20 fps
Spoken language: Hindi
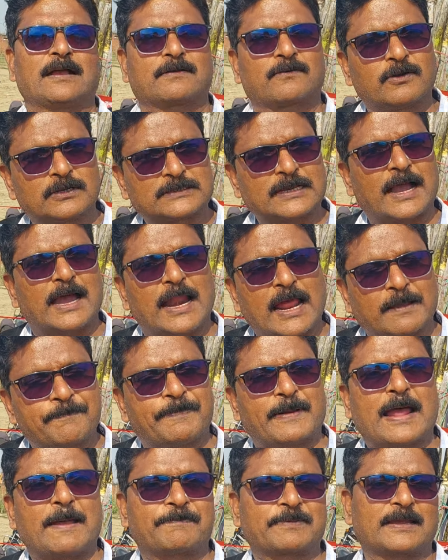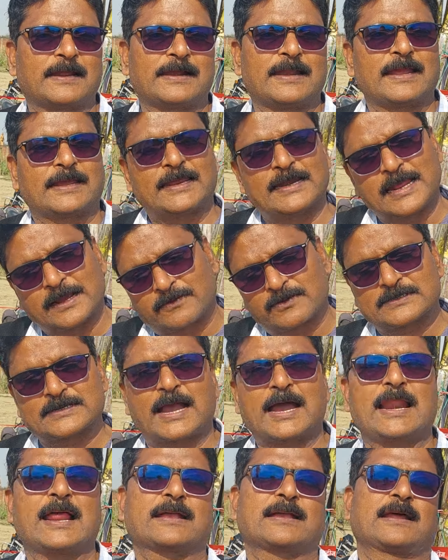कुछ अलग प्राप्त करने के लिए कुछ
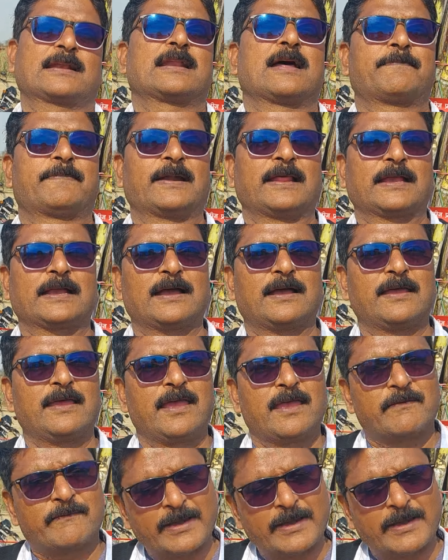अलग करना पड़ेगा जी